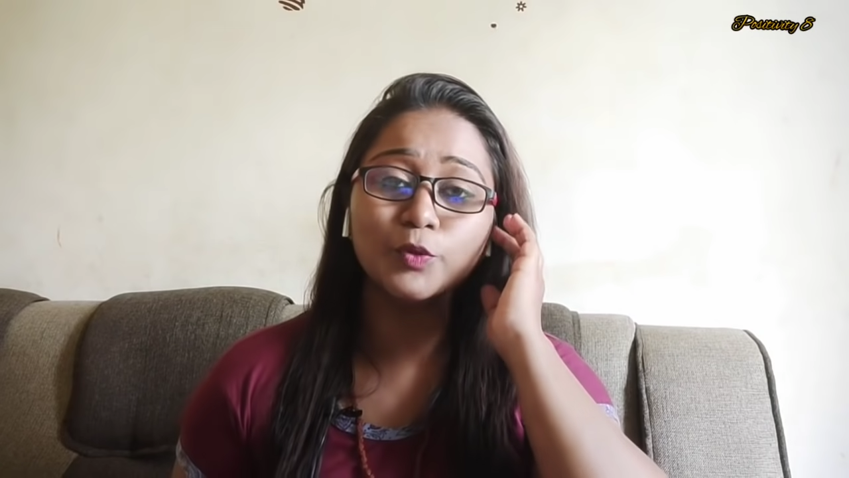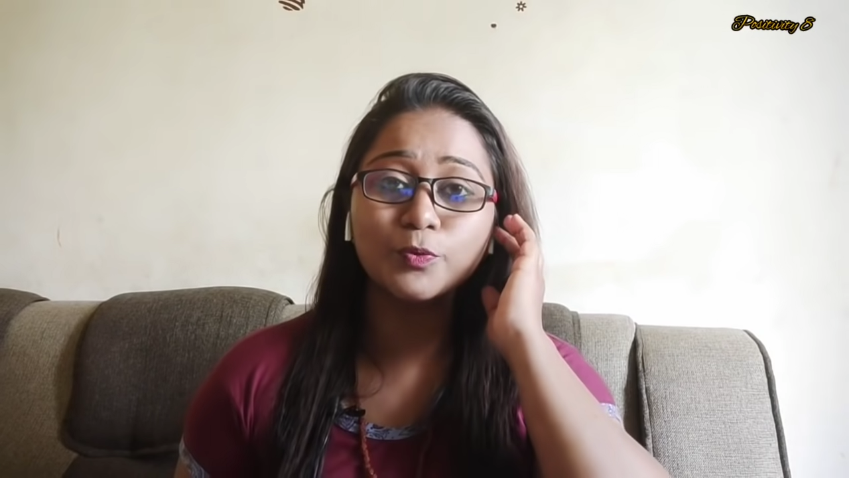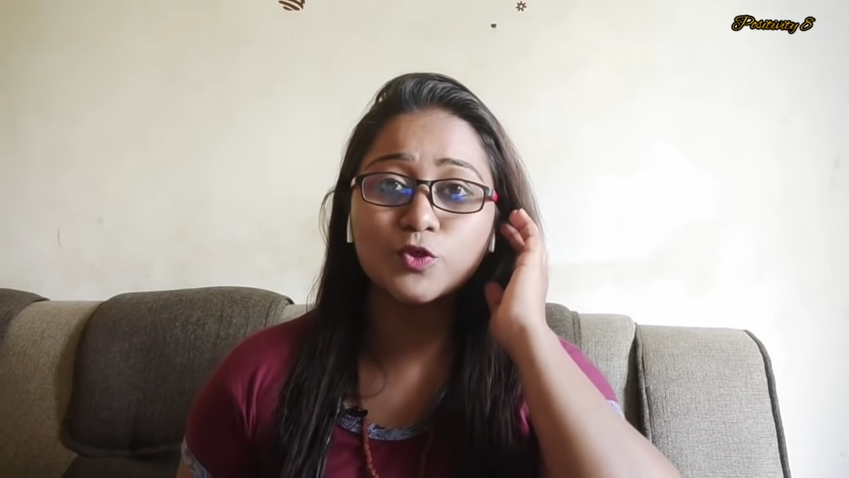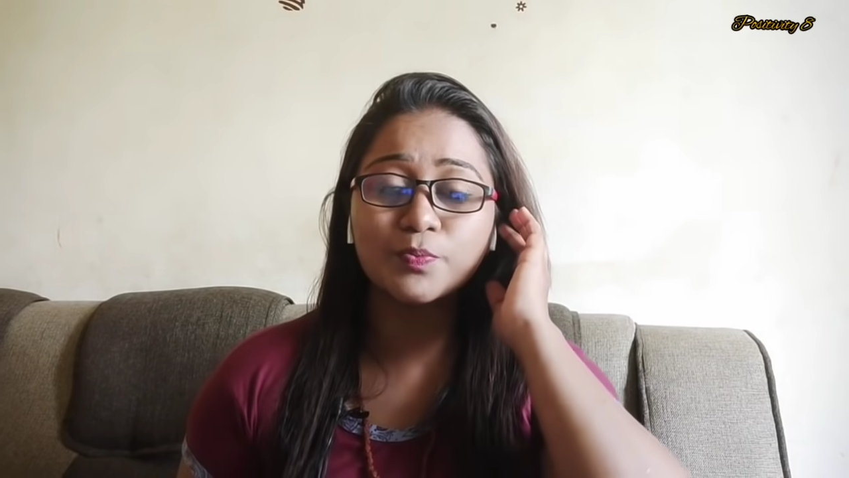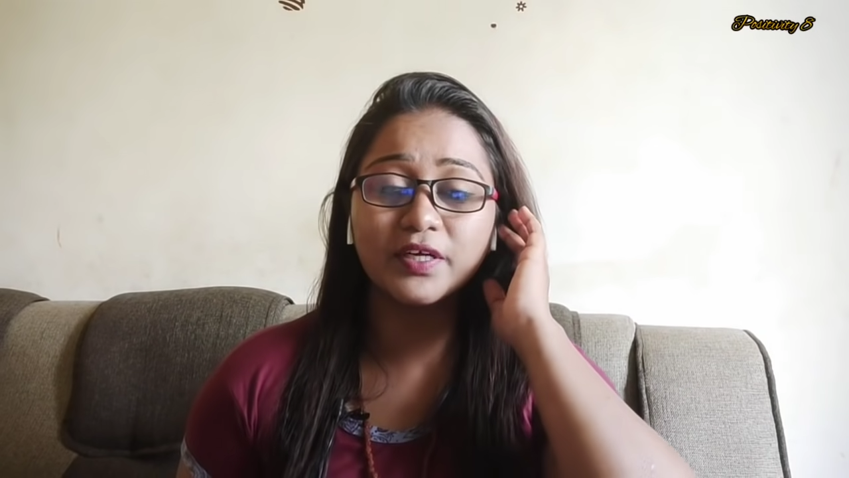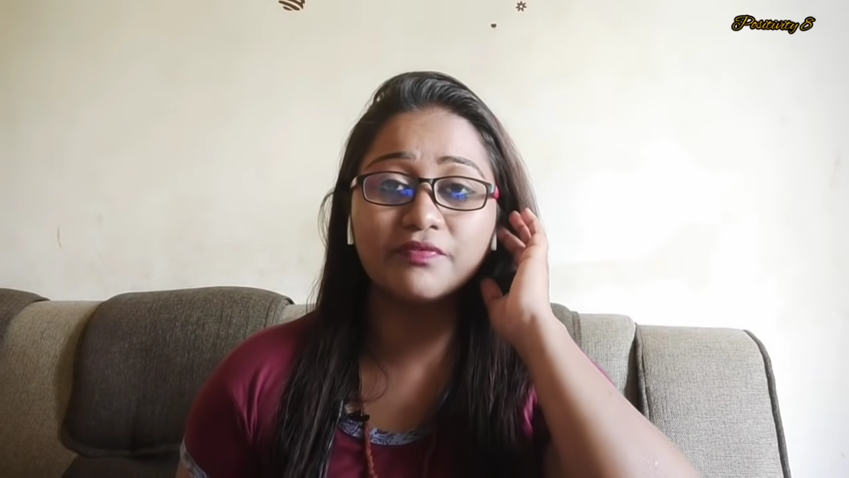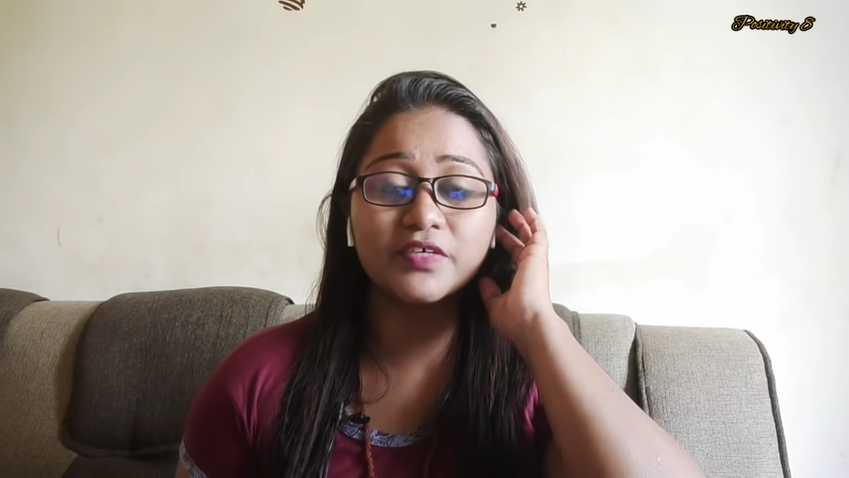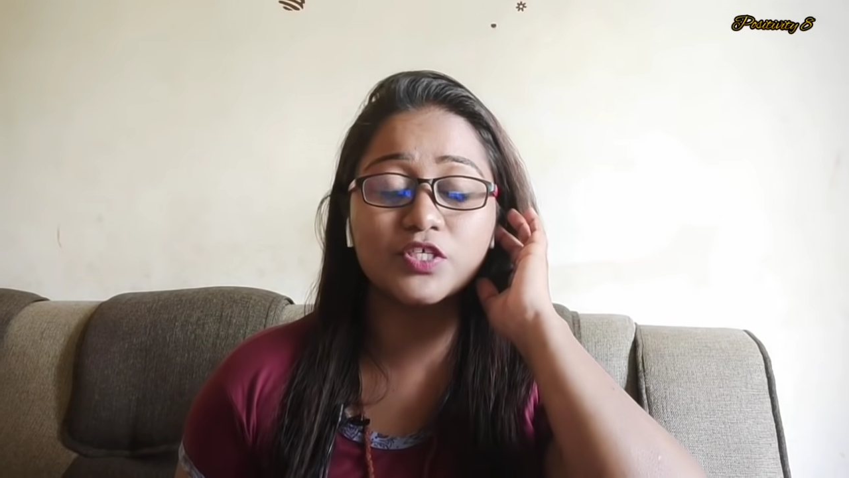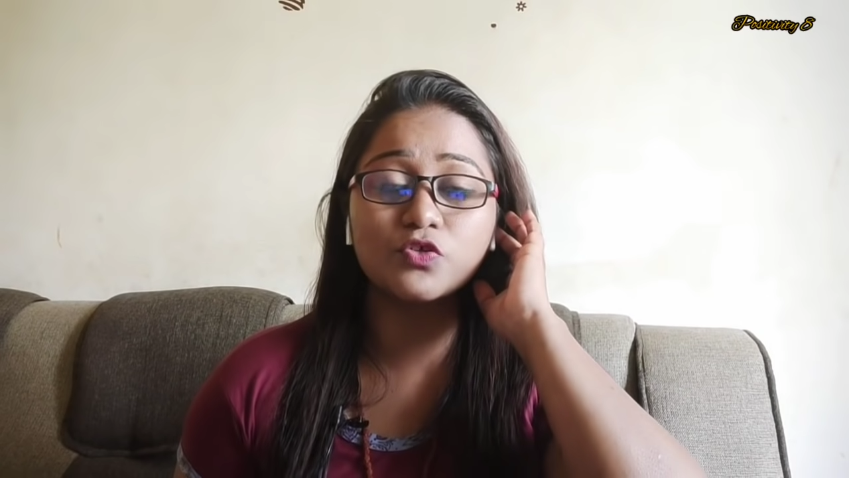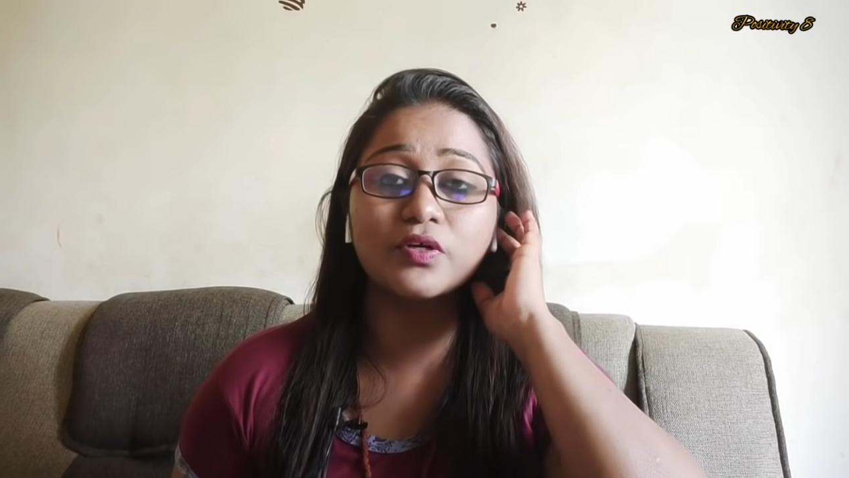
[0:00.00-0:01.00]
போஸ்ட் பண்ணி
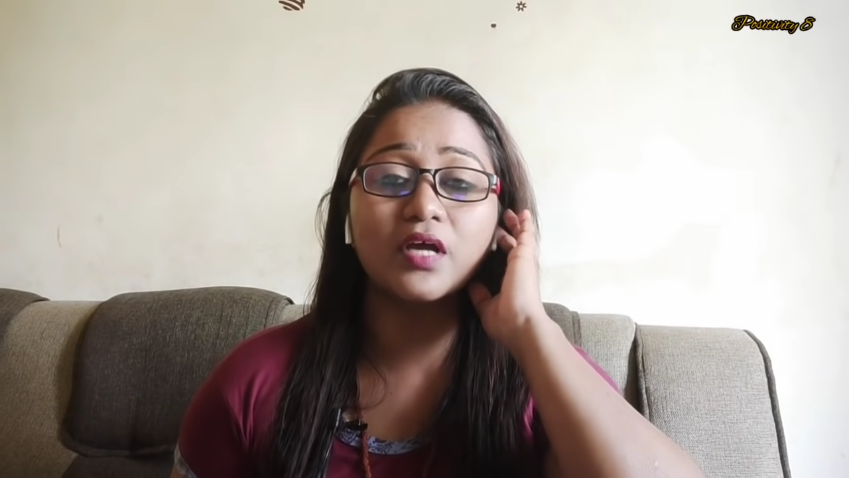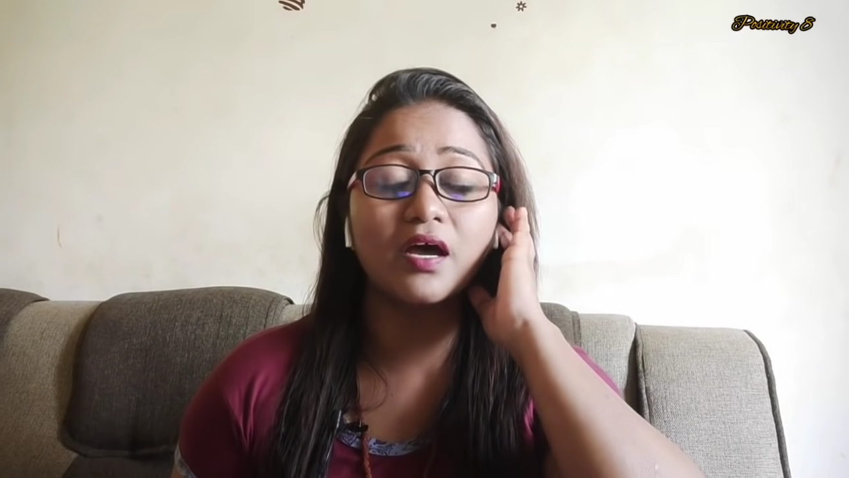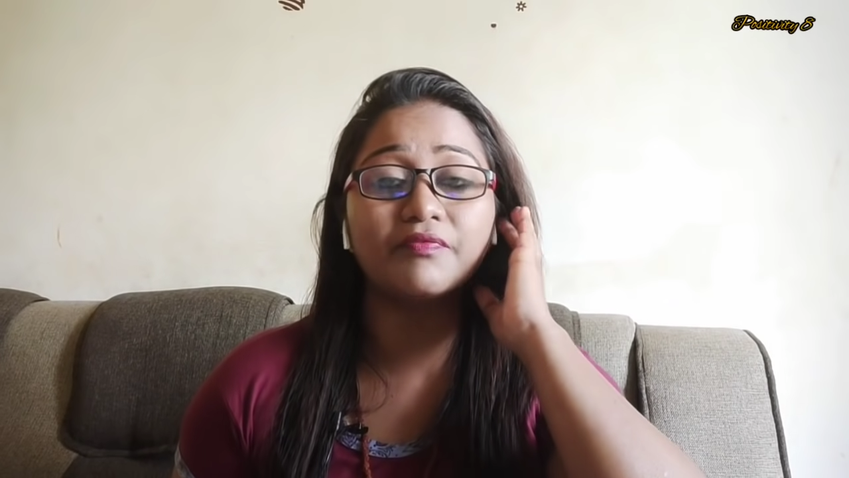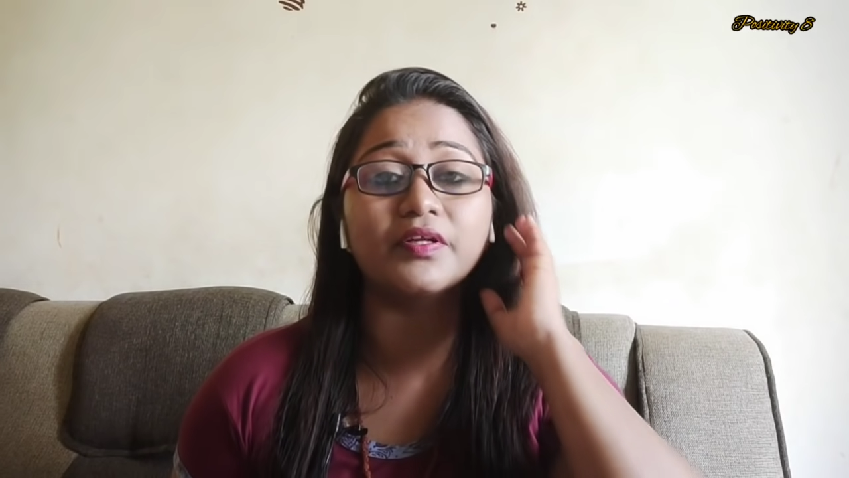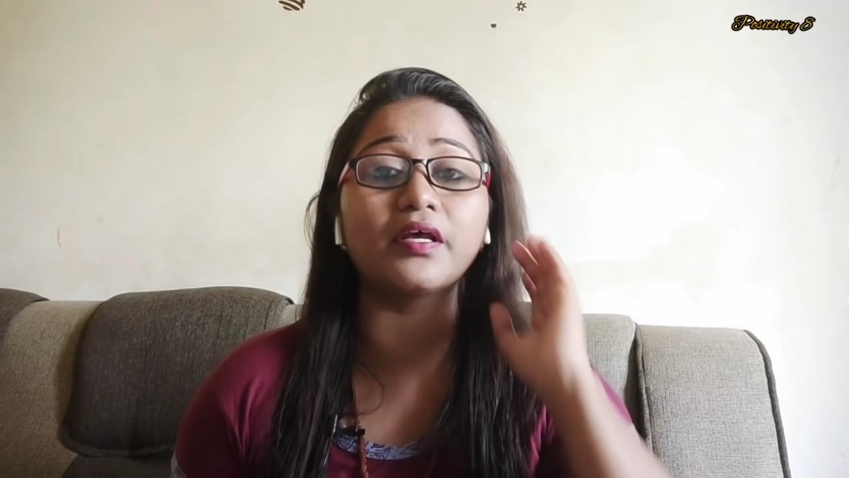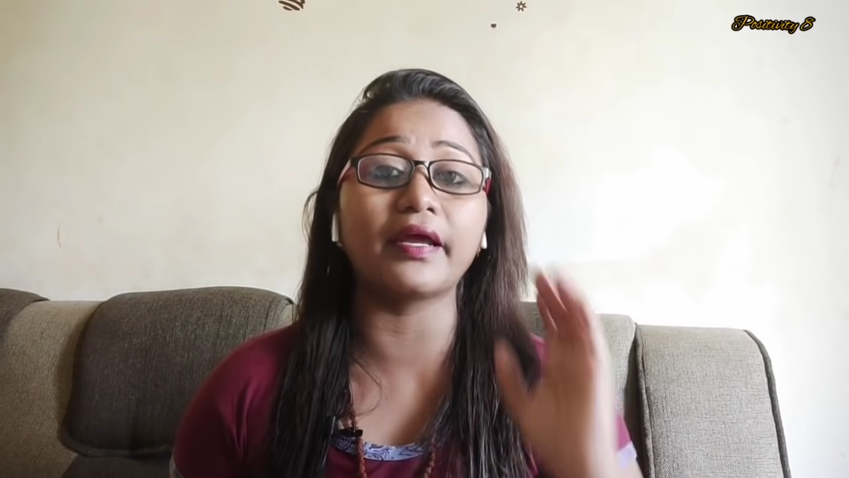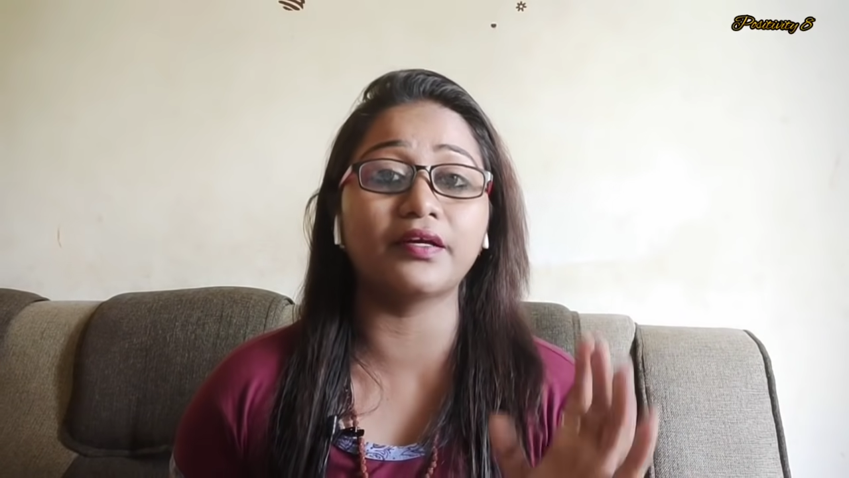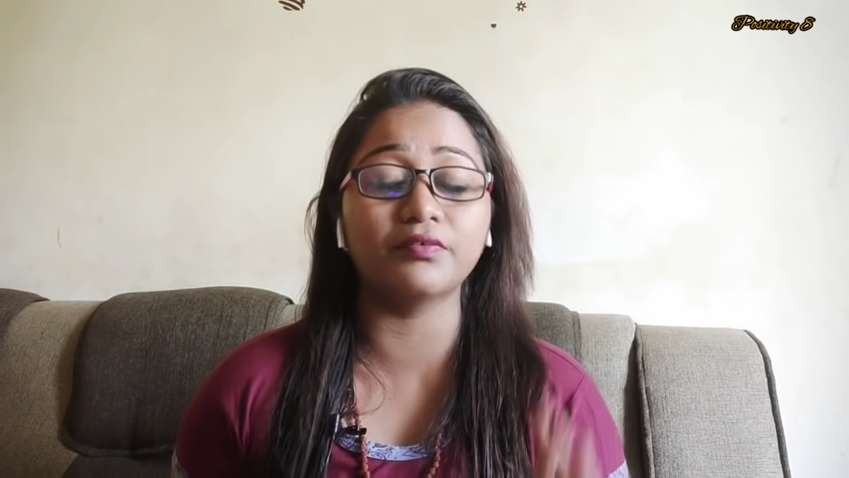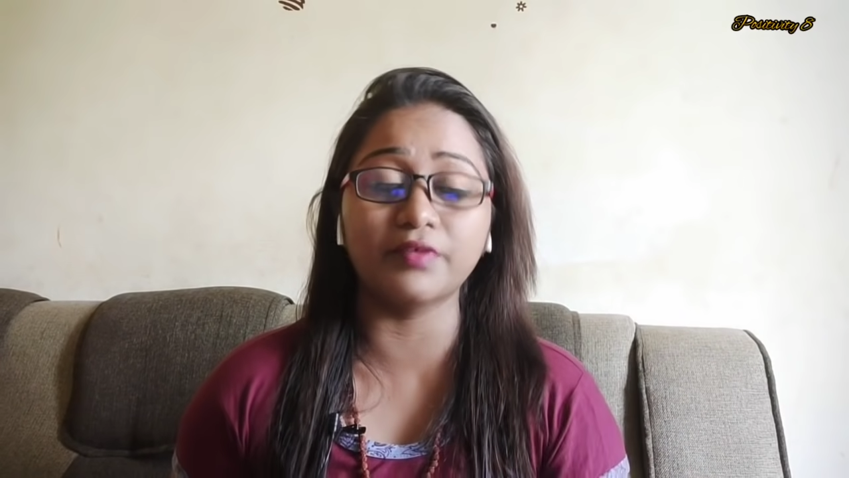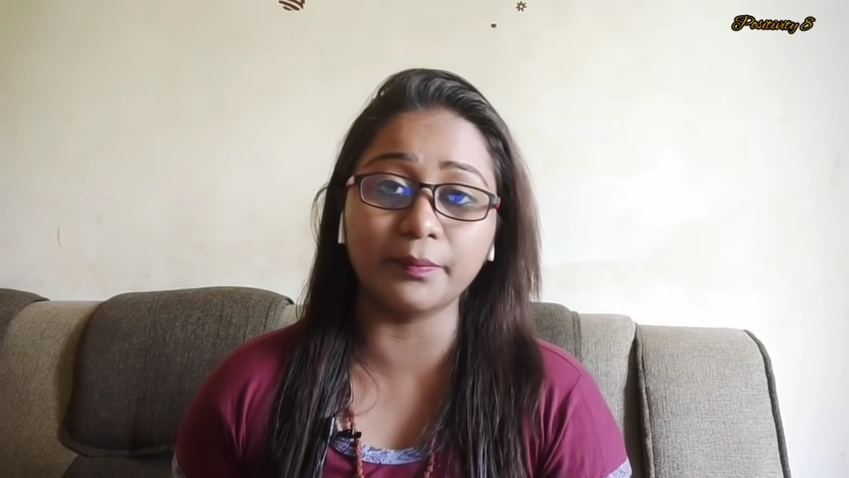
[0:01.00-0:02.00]
ஃபஸ்ட்டு ஒரு ஹாஃப் அன் ஹவர்
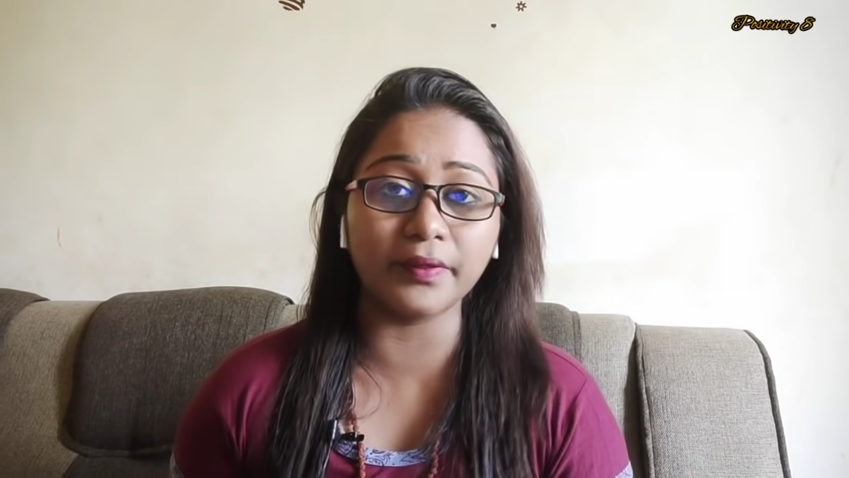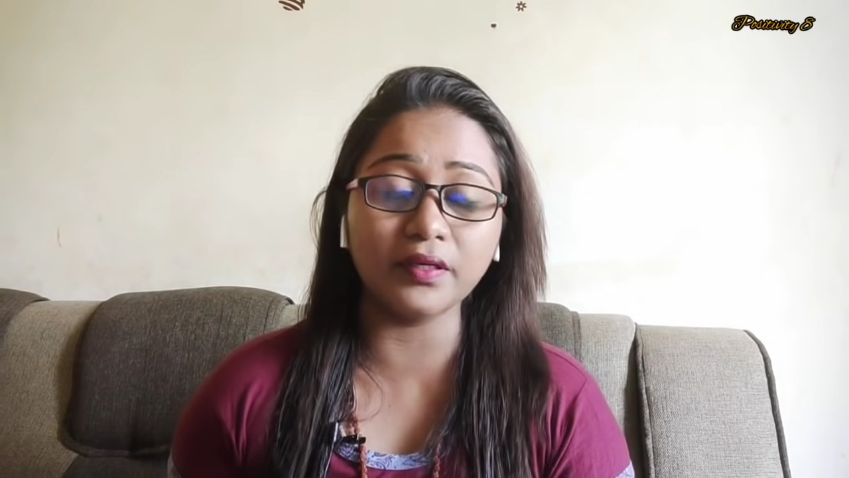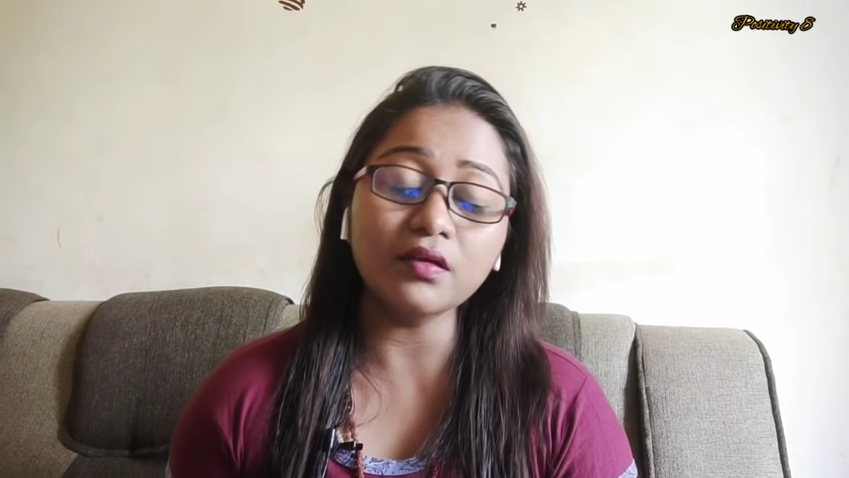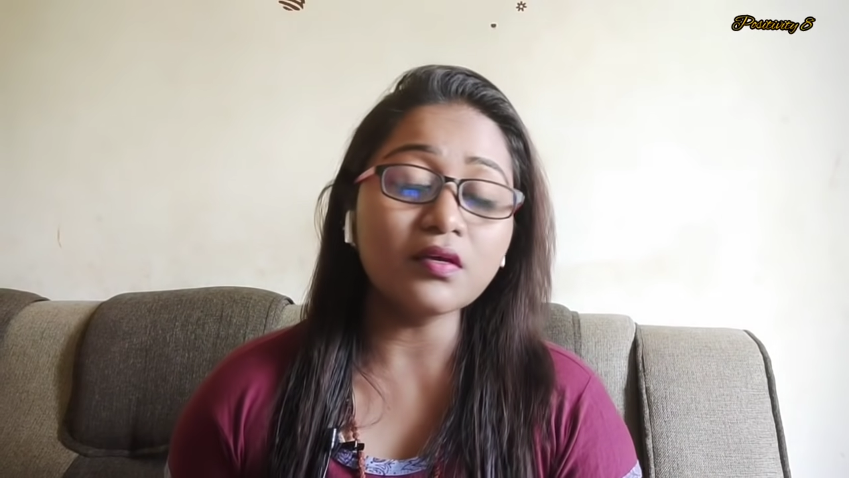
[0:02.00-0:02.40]
ஆக்டிவாக இருப்பேன்